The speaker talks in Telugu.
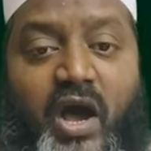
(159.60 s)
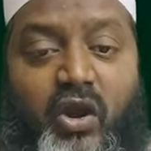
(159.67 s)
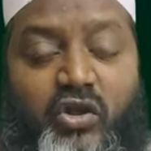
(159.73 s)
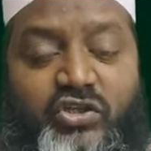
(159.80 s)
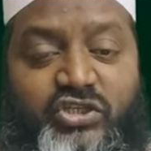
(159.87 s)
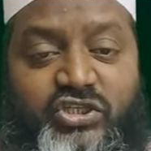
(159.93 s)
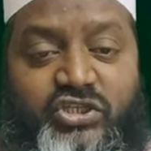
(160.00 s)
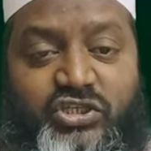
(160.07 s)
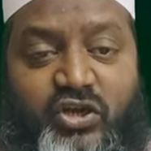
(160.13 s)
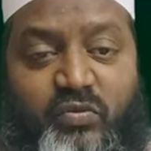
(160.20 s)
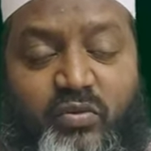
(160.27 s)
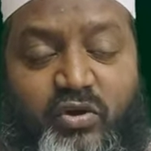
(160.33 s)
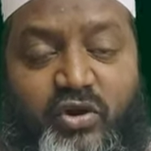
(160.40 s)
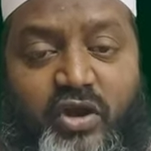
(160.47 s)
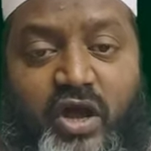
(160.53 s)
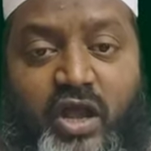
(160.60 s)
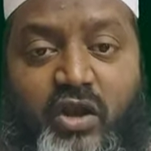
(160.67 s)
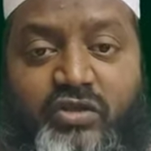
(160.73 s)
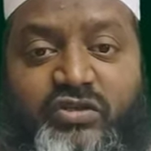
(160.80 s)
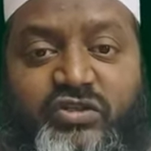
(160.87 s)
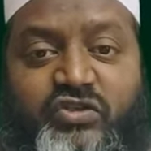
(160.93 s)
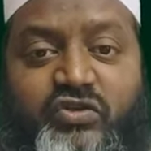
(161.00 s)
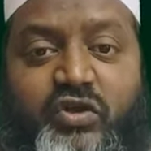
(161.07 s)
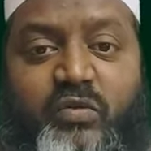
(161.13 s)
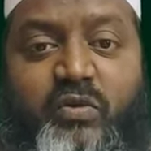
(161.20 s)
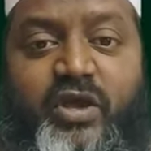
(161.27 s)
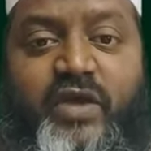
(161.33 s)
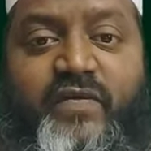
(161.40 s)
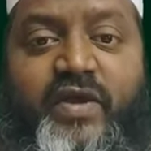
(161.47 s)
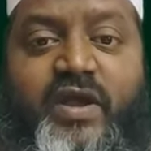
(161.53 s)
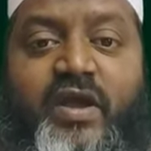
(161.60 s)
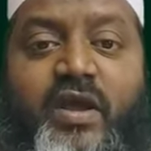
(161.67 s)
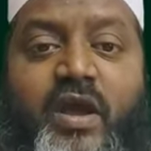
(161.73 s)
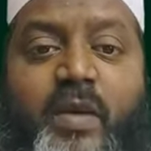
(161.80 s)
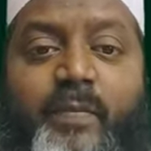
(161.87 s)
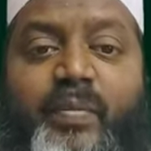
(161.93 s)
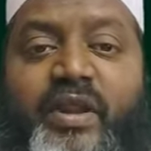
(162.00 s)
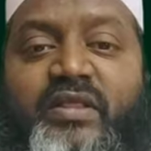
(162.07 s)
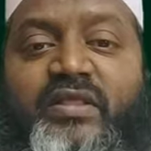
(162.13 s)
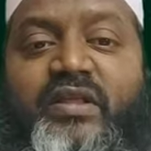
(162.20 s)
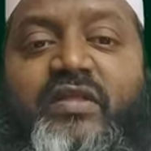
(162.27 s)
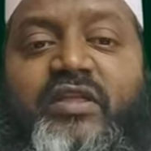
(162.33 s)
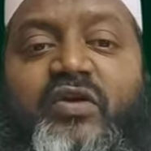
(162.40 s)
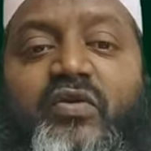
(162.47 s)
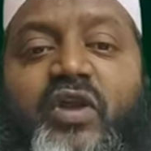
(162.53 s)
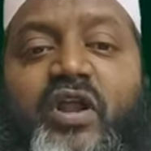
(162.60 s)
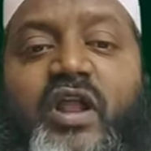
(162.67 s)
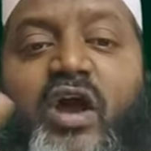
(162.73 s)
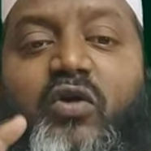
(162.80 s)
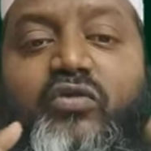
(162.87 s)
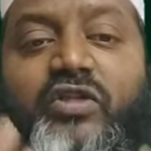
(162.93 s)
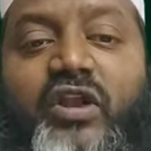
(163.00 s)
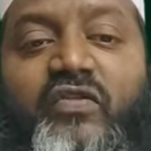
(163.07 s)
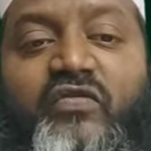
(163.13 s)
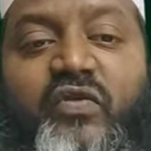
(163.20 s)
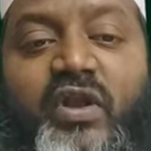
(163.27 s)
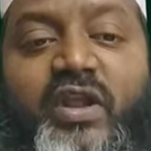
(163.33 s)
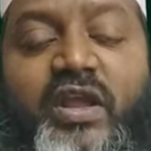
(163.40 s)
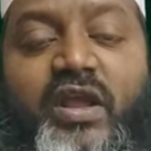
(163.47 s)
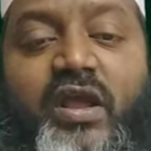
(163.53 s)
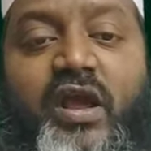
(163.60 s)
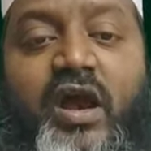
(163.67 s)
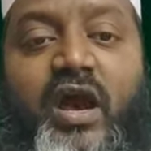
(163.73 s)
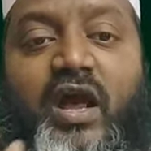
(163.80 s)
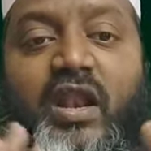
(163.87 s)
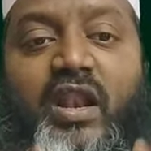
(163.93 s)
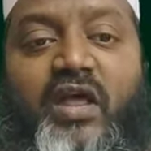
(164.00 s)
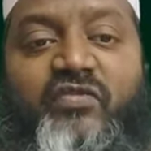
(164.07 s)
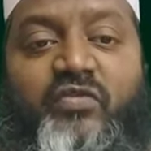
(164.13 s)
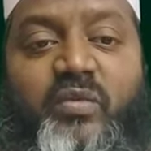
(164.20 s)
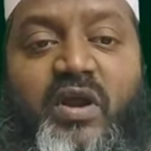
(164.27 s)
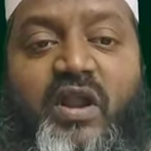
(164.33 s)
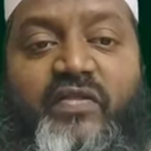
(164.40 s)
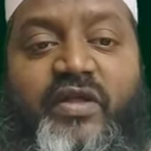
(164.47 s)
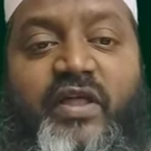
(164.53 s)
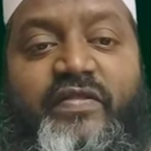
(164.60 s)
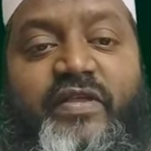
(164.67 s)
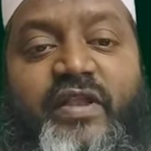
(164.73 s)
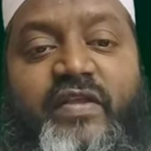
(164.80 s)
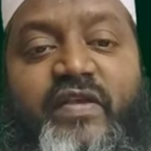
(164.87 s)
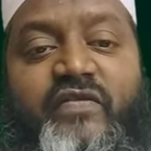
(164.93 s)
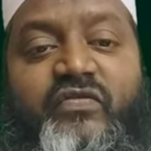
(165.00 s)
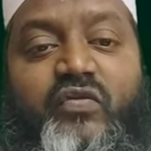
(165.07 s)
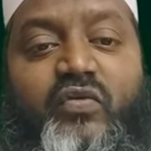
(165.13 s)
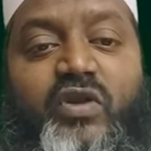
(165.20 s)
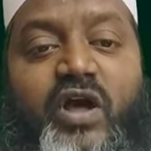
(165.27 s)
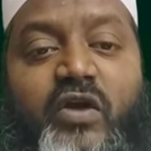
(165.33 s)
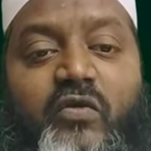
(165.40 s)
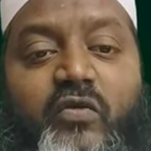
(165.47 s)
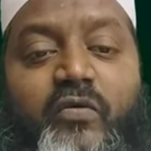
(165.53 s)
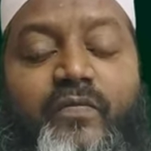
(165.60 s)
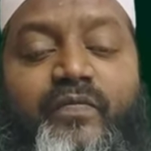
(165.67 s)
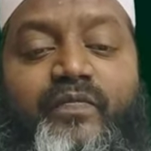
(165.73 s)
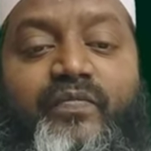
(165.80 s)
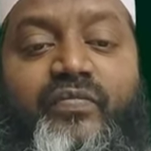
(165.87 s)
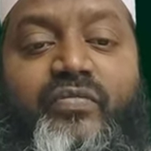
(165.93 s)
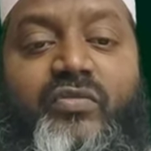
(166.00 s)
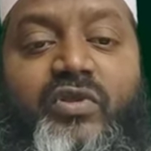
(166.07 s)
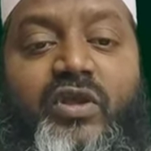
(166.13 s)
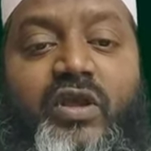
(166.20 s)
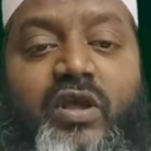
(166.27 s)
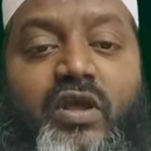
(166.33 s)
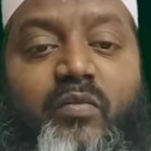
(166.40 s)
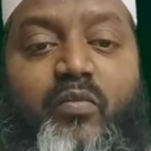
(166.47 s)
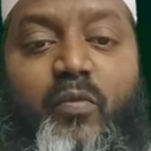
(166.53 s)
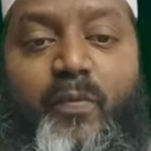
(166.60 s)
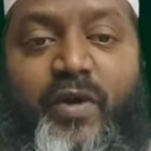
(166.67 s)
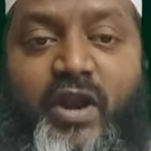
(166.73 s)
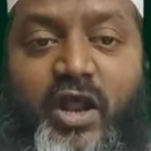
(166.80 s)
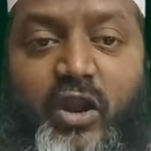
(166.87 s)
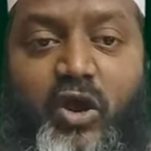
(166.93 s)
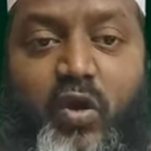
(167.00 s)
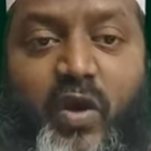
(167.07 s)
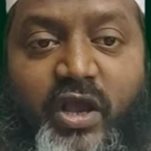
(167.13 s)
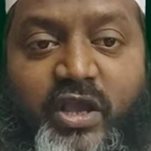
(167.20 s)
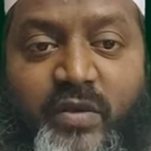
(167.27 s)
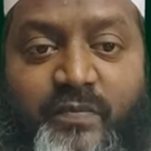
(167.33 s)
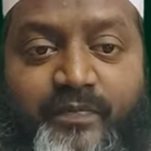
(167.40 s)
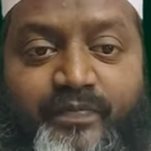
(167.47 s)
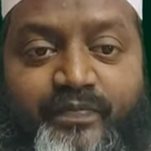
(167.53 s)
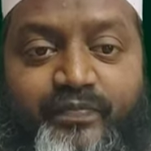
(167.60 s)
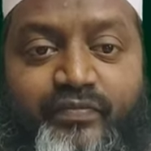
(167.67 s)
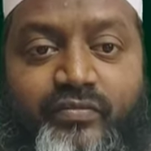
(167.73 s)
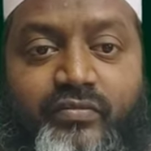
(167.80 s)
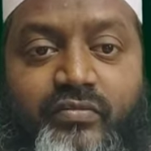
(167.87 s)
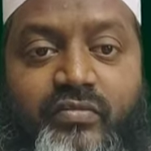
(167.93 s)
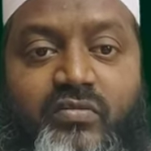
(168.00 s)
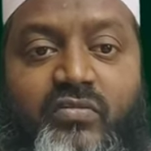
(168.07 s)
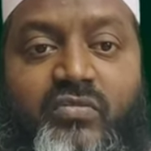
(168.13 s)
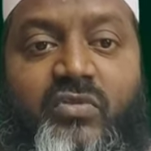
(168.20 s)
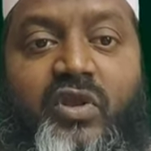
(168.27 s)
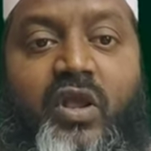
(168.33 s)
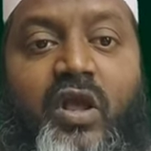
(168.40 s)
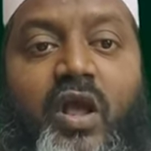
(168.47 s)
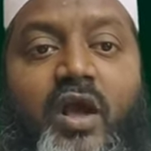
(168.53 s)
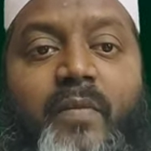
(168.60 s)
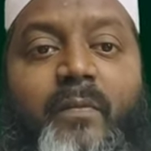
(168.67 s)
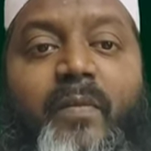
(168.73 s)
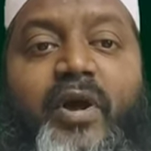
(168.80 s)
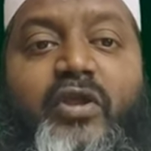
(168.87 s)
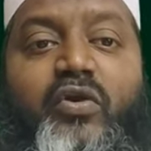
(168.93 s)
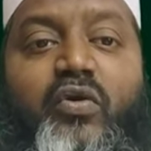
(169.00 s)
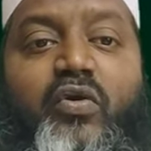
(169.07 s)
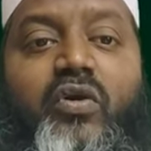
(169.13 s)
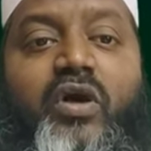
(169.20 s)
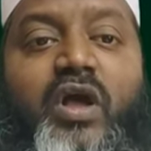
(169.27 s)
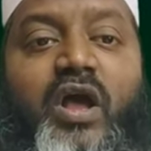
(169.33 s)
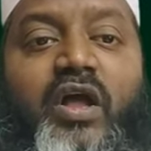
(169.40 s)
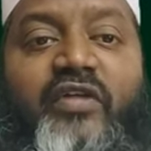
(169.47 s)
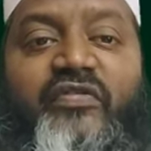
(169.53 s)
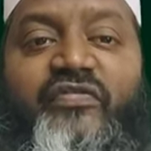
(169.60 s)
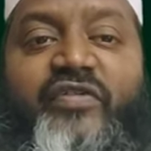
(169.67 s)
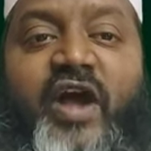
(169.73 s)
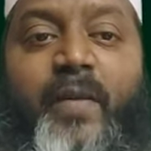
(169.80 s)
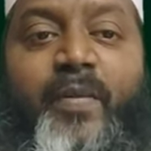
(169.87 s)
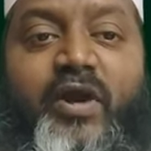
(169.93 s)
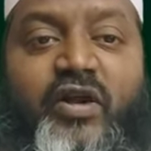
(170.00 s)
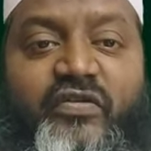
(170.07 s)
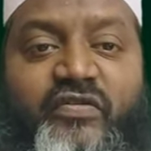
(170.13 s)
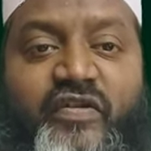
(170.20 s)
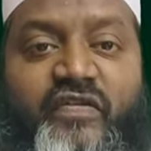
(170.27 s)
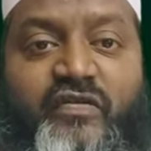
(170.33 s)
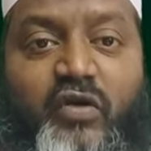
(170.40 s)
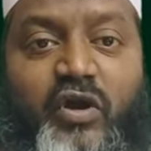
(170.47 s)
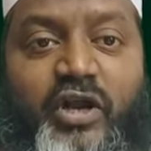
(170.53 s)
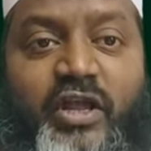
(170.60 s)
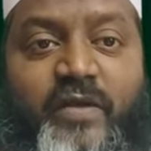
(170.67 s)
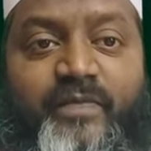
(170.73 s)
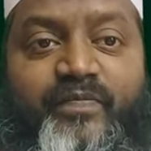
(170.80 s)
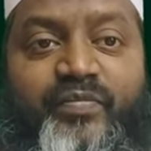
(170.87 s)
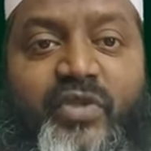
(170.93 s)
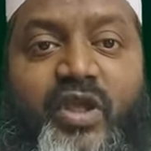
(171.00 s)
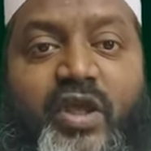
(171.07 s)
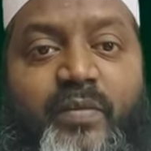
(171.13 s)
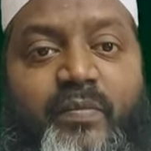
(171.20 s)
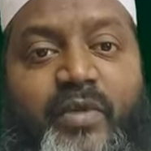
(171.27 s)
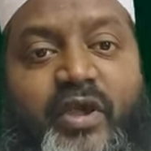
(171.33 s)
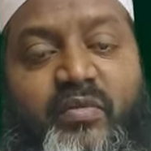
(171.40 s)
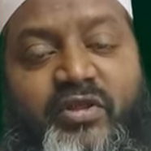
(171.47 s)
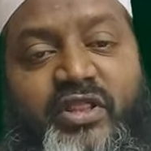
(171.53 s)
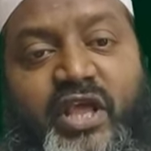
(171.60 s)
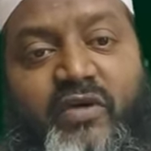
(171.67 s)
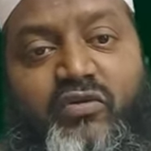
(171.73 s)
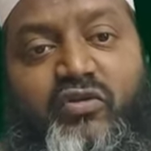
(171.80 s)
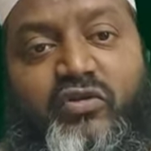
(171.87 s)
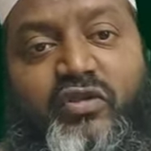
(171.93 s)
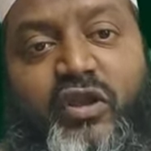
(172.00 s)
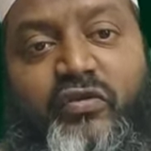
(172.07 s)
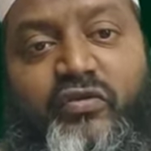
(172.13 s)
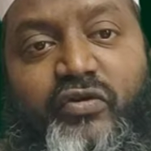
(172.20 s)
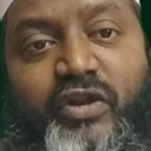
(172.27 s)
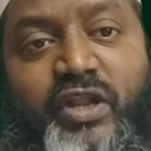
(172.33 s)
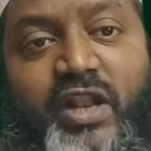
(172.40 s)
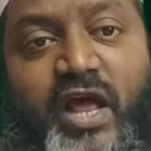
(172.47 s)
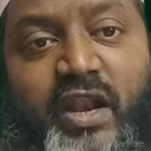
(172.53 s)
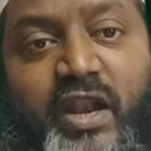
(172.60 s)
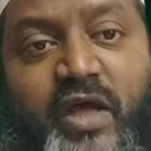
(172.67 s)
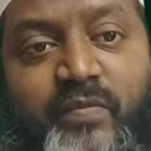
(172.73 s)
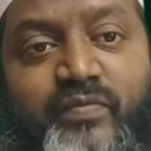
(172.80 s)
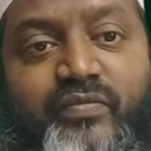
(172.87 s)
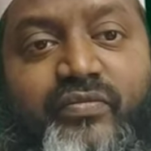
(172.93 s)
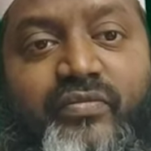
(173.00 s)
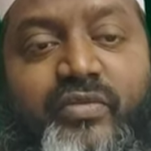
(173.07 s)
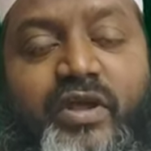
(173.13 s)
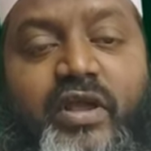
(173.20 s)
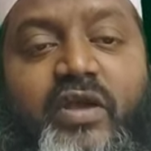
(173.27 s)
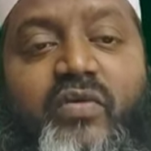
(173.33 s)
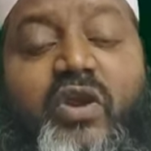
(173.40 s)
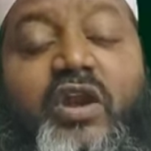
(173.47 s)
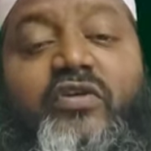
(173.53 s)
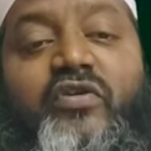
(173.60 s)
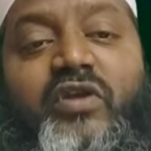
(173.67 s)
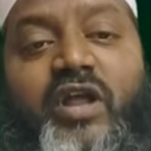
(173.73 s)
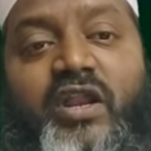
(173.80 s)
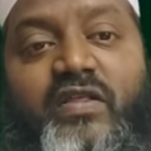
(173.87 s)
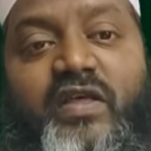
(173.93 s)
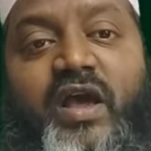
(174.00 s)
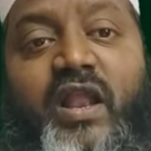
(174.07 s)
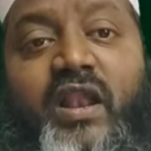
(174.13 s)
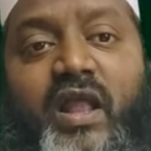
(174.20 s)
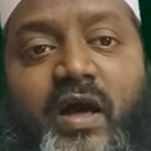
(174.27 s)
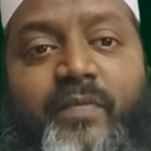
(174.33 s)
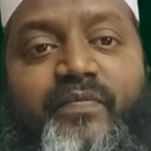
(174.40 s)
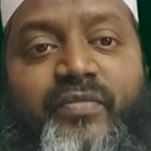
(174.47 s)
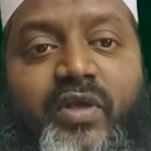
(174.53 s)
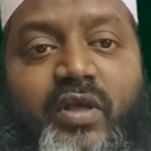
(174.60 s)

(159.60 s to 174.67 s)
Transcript: ఆలోచించకబో ఆలోచించుకోబోయేవి ప్రతిదీ కూడా నాకు తెలుసు అని అల్లా సుబానతల తెలియజేస్తూ ఉన్నారు ముప్పై నాలుగో వాక్యం మరియు జ్ఞాపకం చేసుకోండి మేము దైవదూతలతోటి ఇలా అన్నాం ఎవరంటున్నారు ఇది అల్లా